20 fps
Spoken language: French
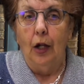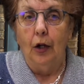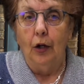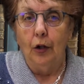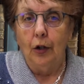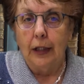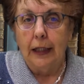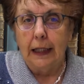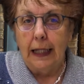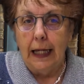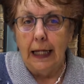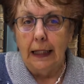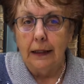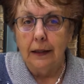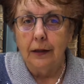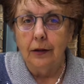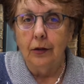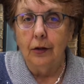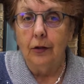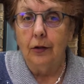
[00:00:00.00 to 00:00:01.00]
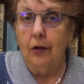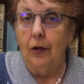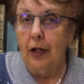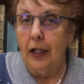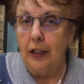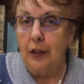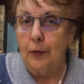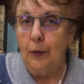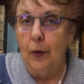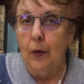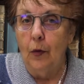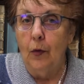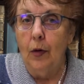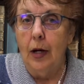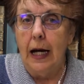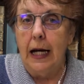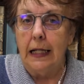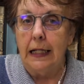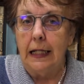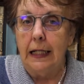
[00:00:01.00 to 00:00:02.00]
Le 4 correspond
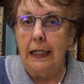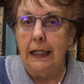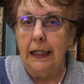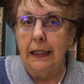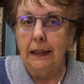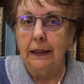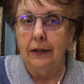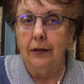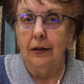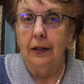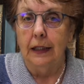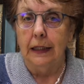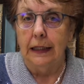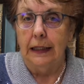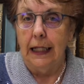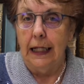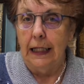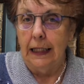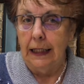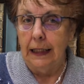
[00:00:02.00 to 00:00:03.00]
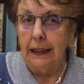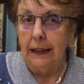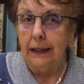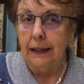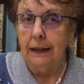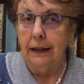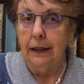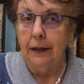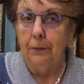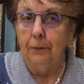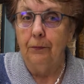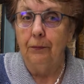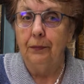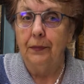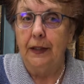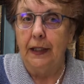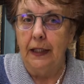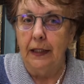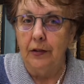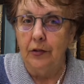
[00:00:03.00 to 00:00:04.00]
à la lettre Dalet
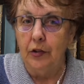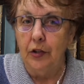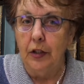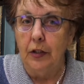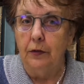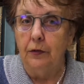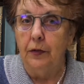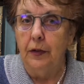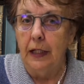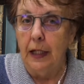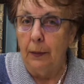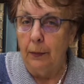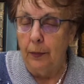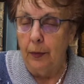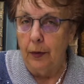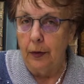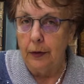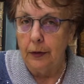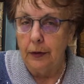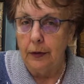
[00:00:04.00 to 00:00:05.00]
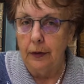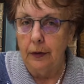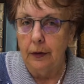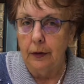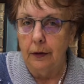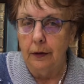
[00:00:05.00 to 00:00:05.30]
qui signifie la porte.